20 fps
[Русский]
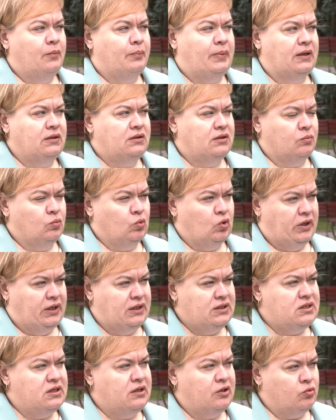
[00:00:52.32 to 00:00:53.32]
Поэтому
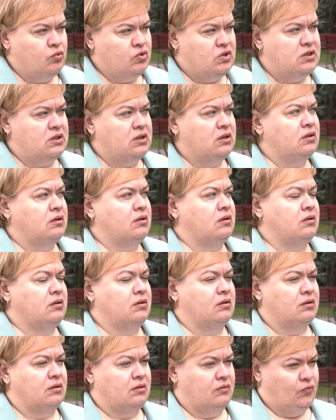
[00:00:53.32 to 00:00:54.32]
эти люди э,
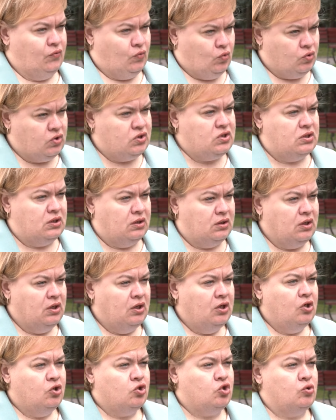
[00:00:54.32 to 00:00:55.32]
в курсе,
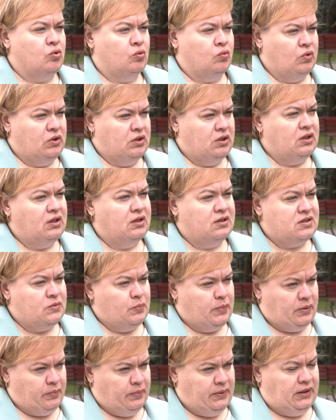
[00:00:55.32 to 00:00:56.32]
что у них есть
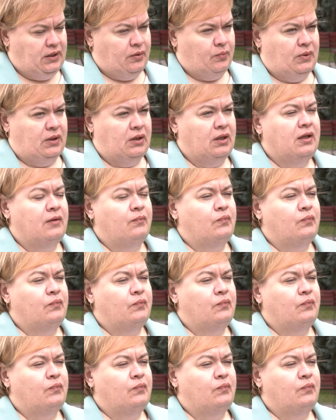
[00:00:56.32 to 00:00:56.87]
проблемы.